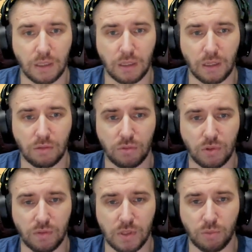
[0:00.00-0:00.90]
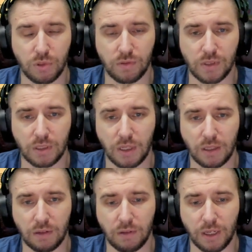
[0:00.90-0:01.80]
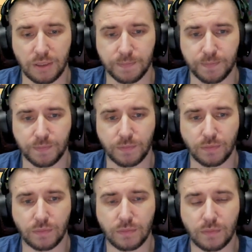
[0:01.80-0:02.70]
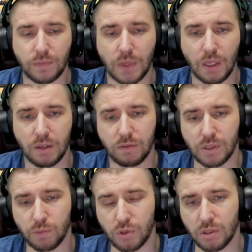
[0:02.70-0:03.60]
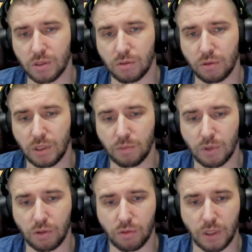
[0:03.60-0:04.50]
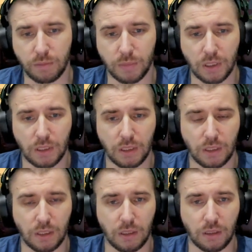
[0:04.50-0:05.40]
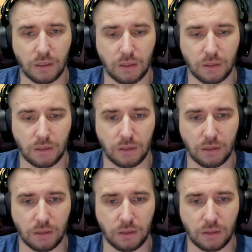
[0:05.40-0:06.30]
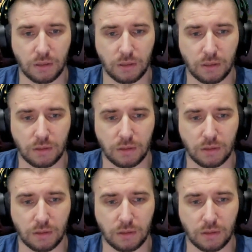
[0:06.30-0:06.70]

А он у вас будет всегда давать возможность другим героям а,